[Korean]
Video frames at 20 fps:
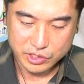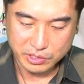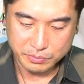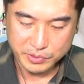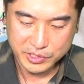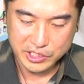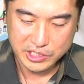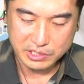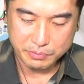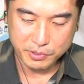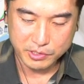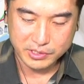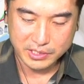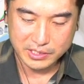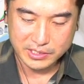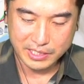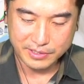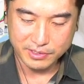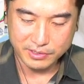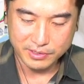지금 20억짜리
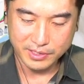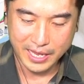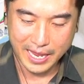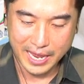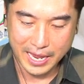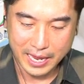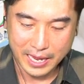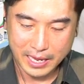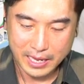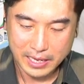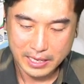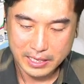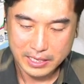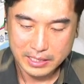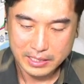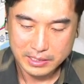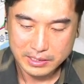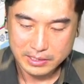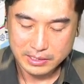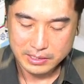샀는데
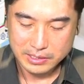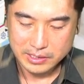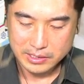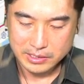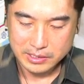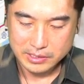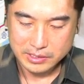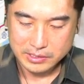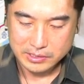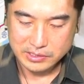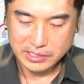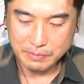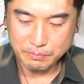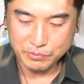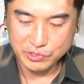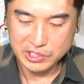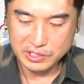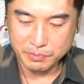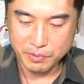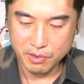
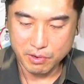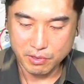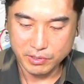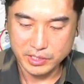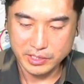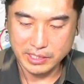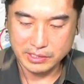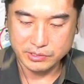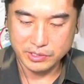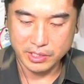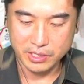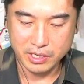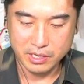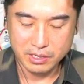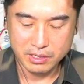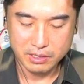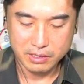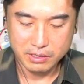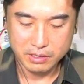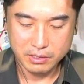30억이 됐어요.
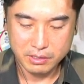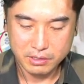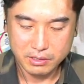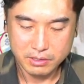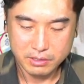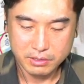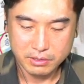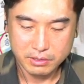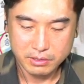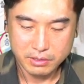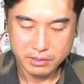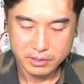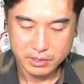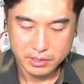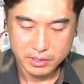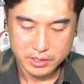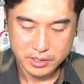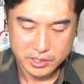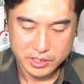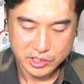
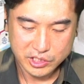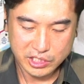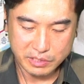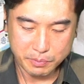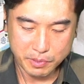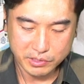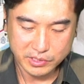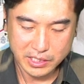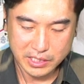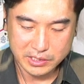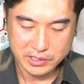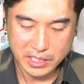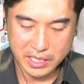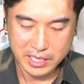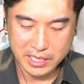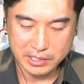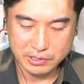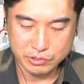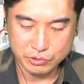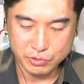10억짜리
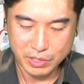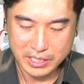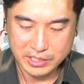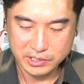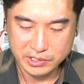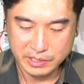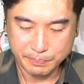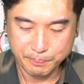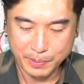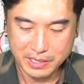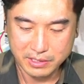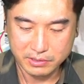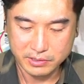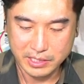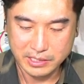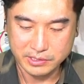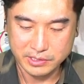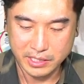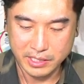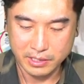사가지고 한 18억
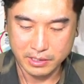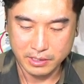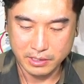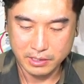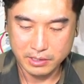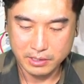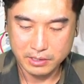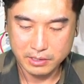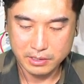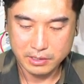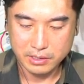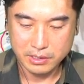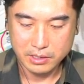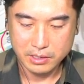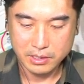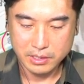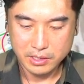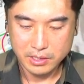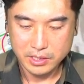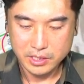됐어요.
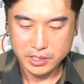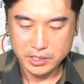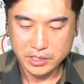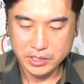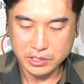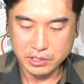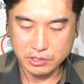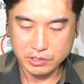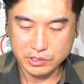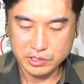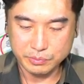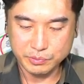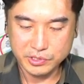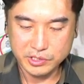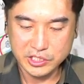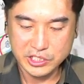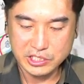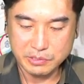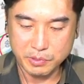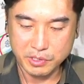이거는 지금
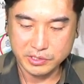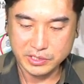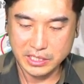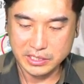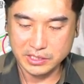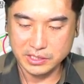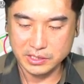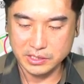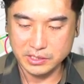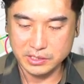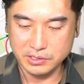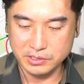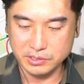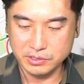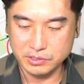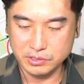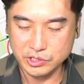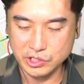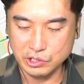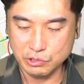
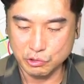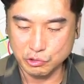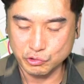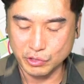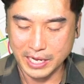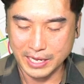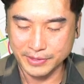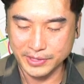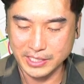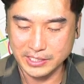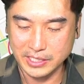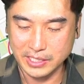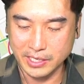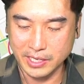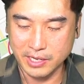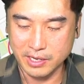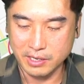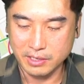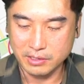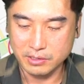20억짜리는 실거주가 안
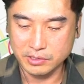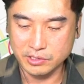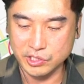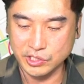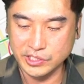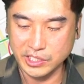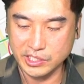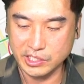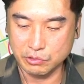되잖아요. 전세